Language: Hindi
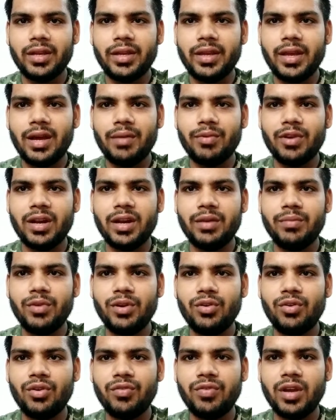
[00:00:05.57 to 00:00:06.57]
कि आप
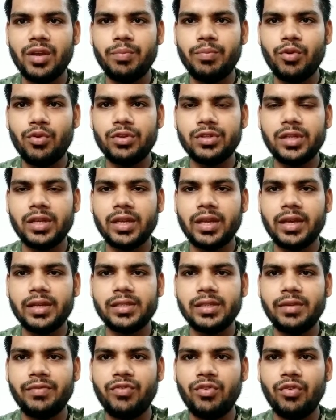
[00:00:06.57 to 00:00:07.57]
Redmi Note 5 Pro से
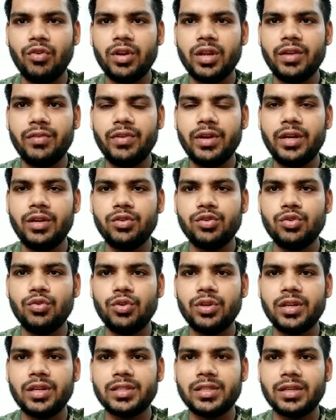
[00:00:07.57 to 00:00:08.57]
कैसे 4K वीडियो
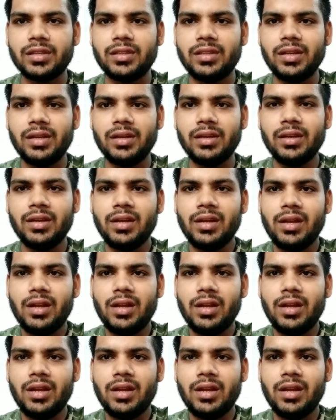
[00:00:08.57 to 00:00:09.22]
शूट कर सकते हैं